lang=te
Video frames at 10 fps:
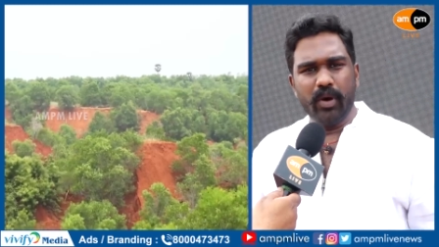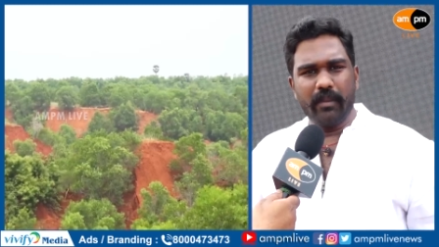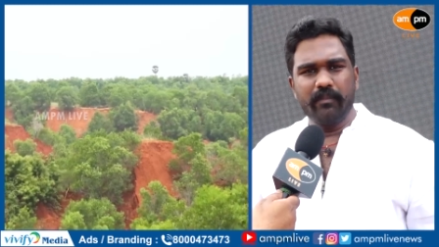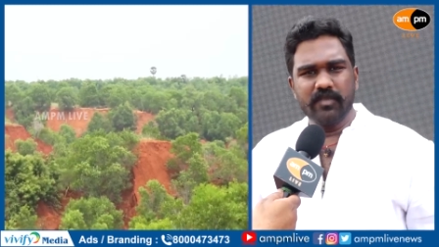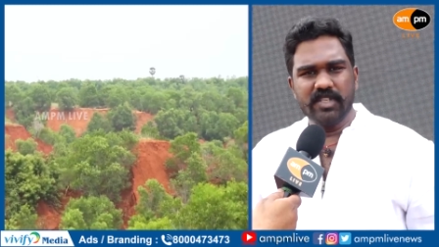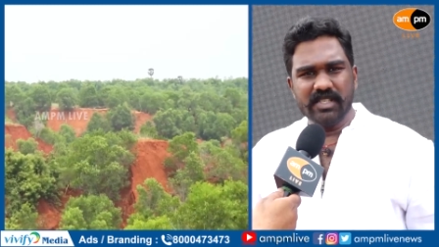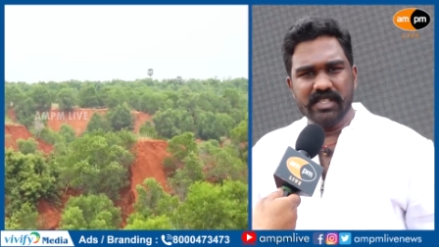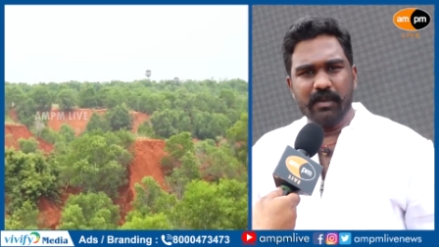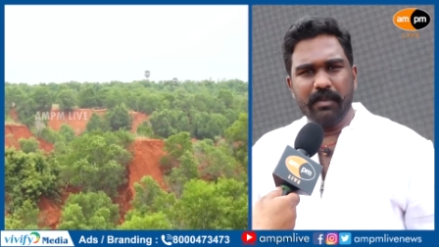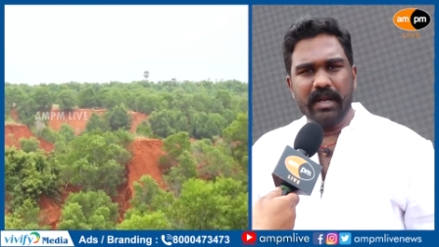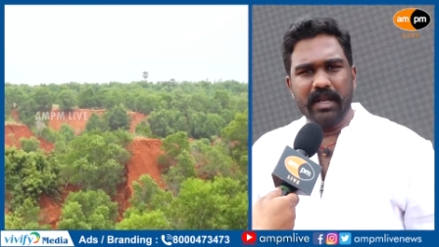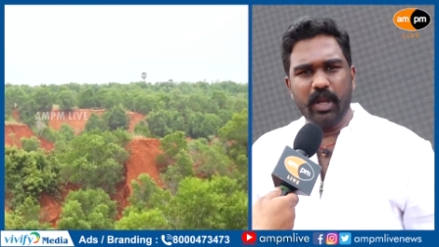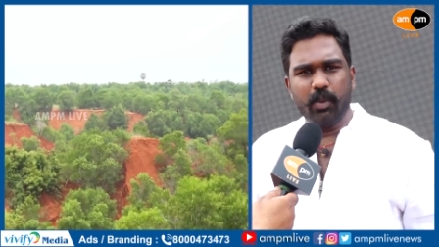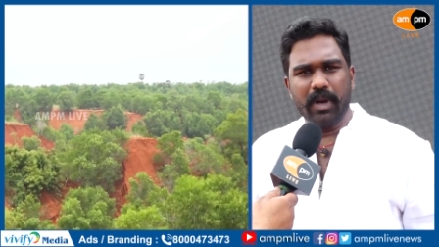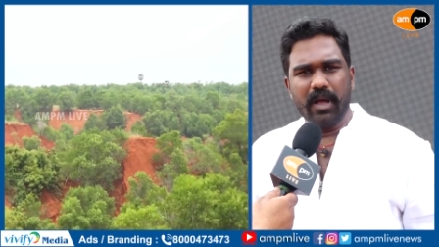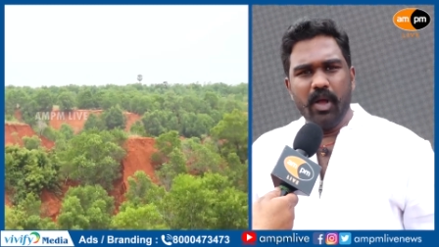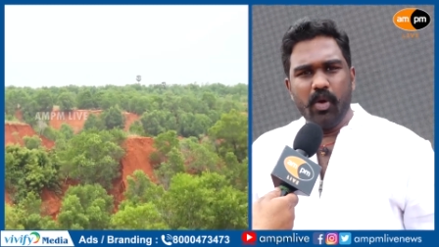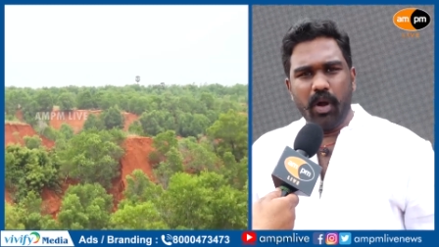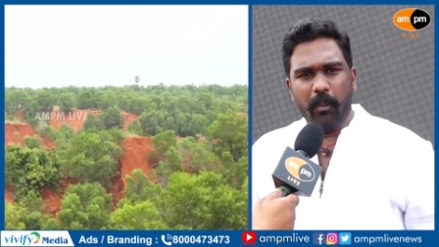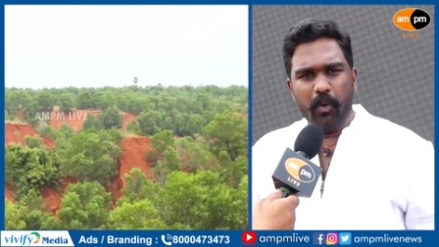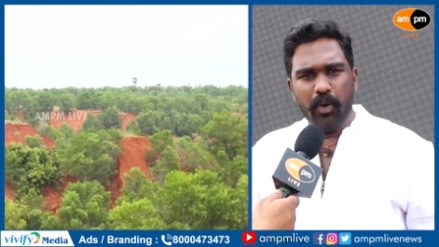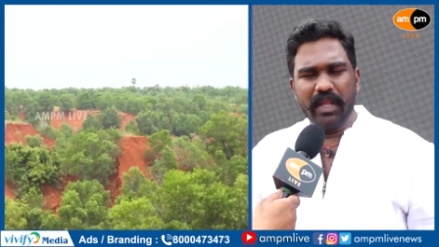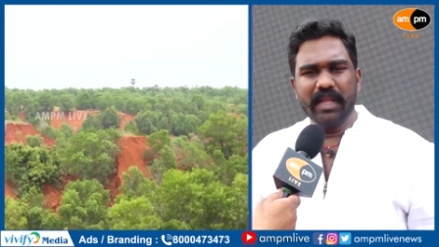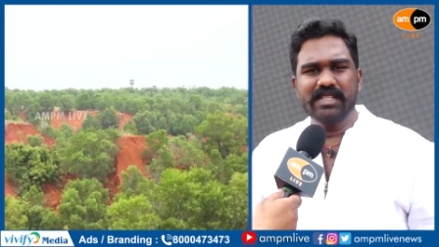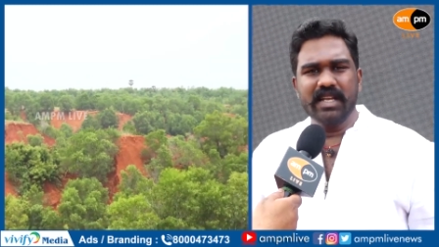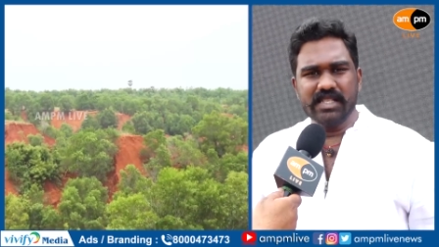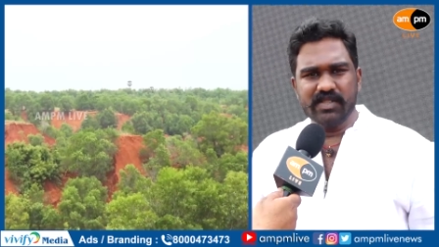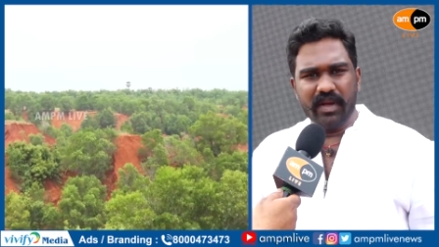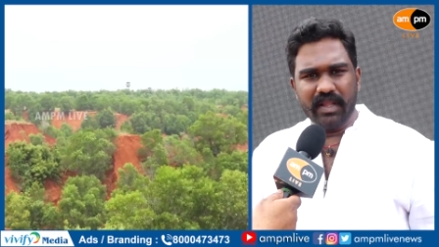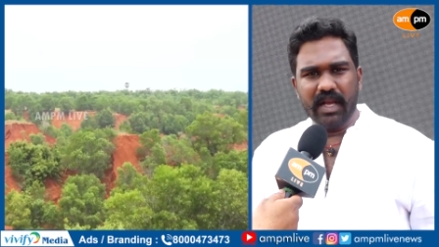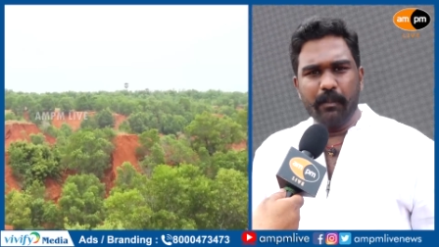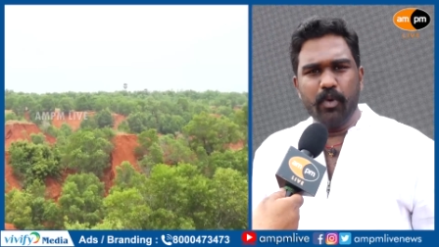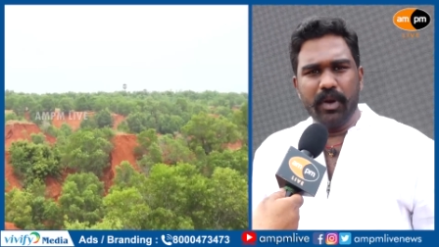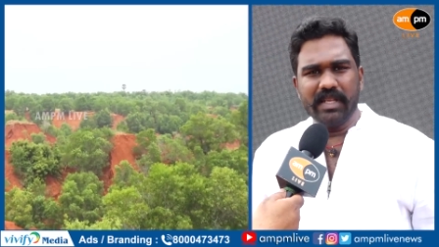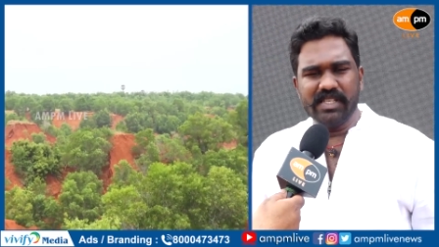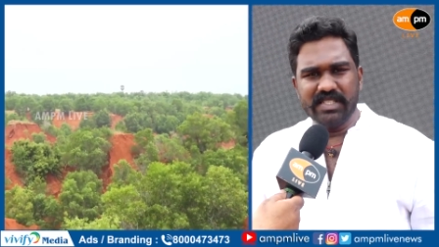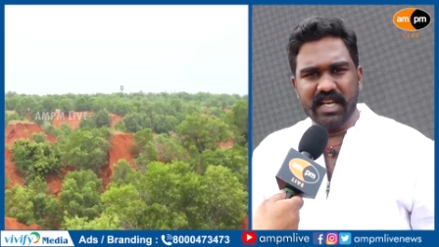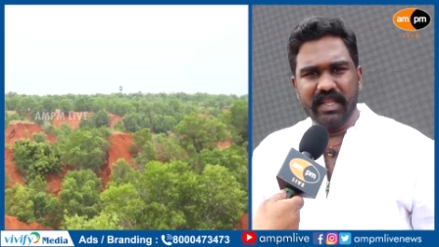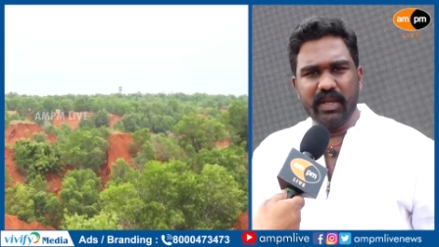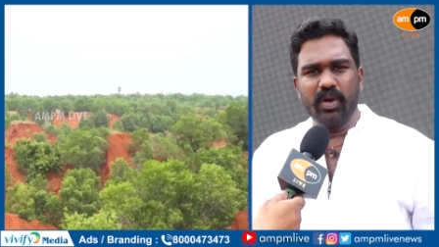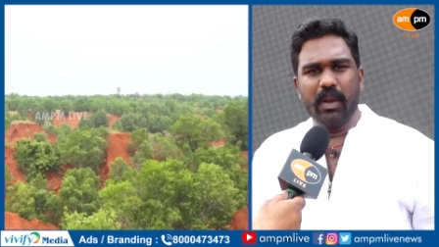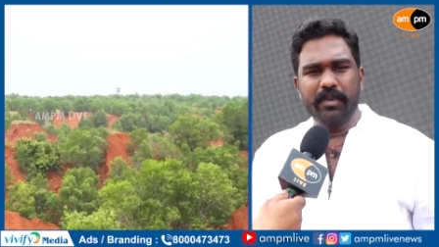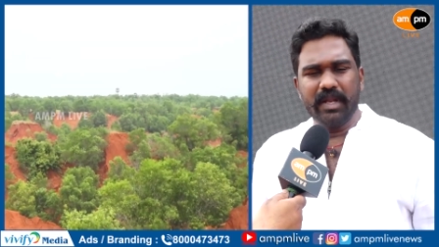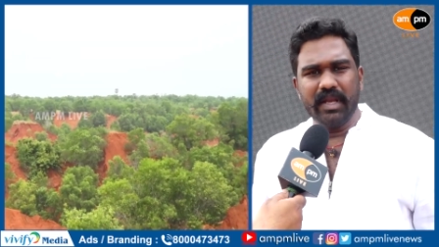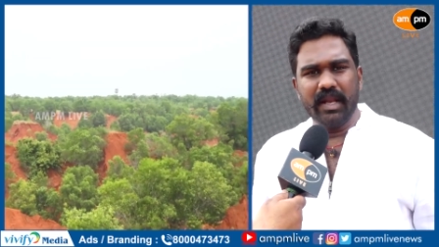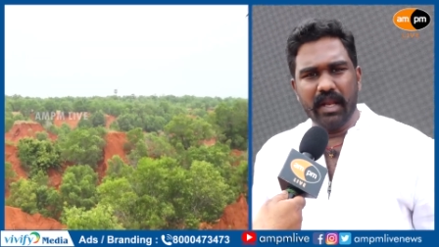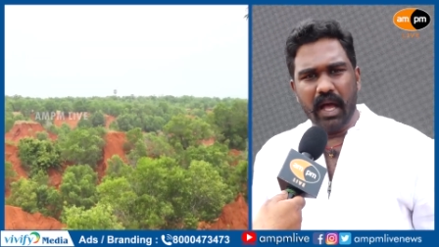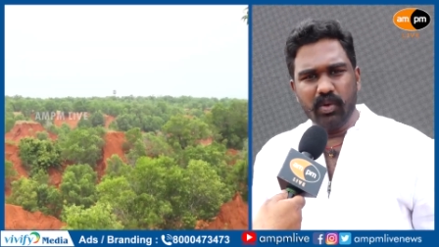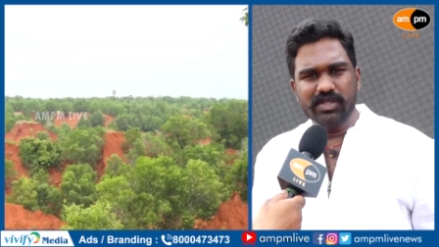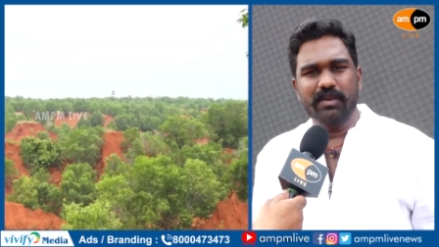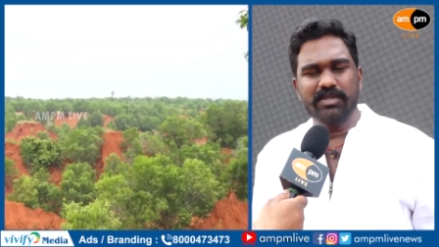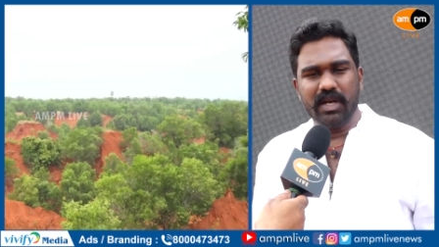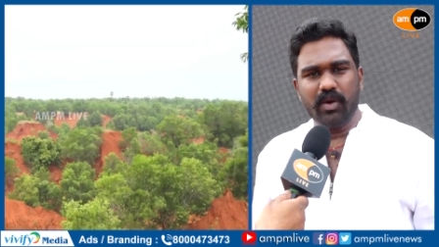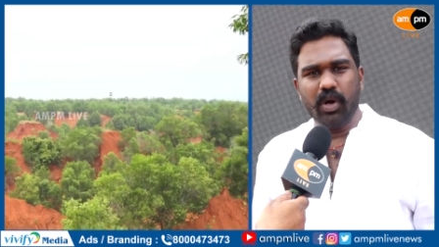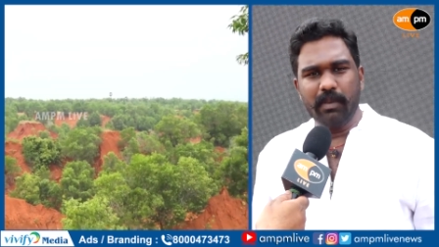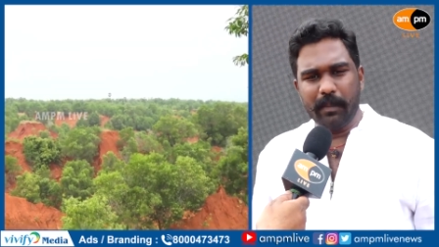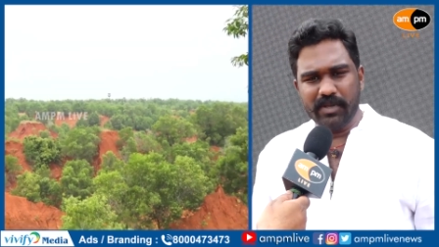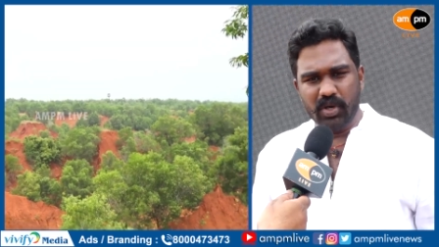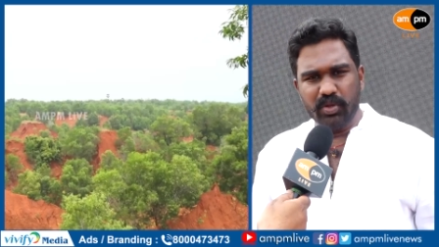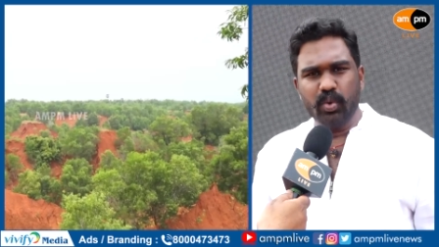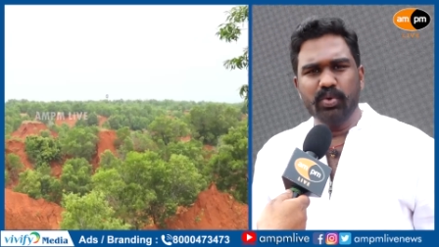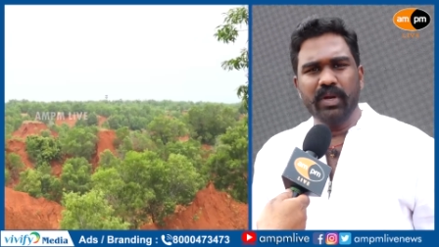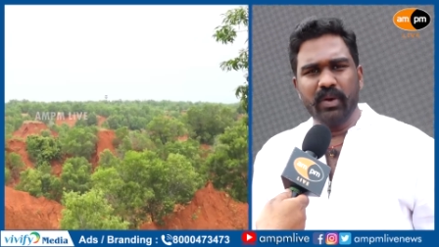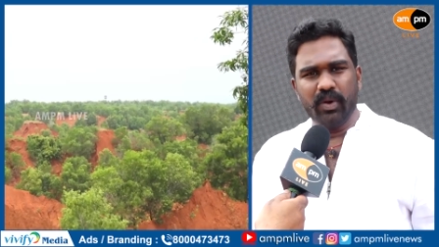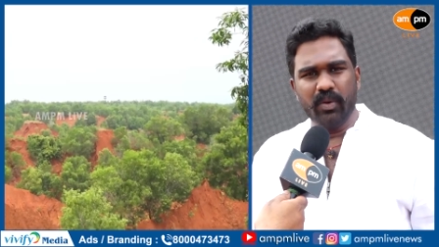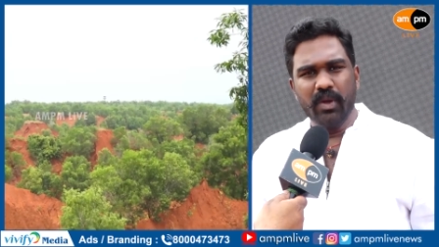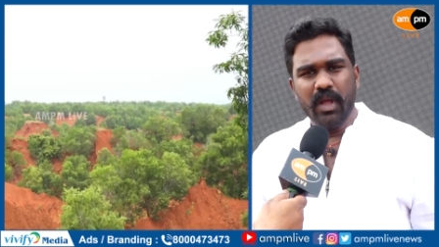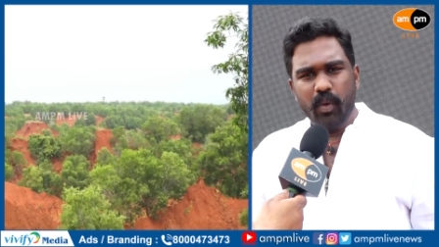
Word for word: కూడా జనసేన పార్టీ తరఫున ఒక పోటీ చేసిన నిస్వార్థంగా పోటీ చేసిన నిజాయితీగా ఉన్న అభ్యర్థిగా నాలుగు సంవత్సరాలుగా కూడా మేము ప్రజల్లో తిరుగుతూనే ఉన్నాం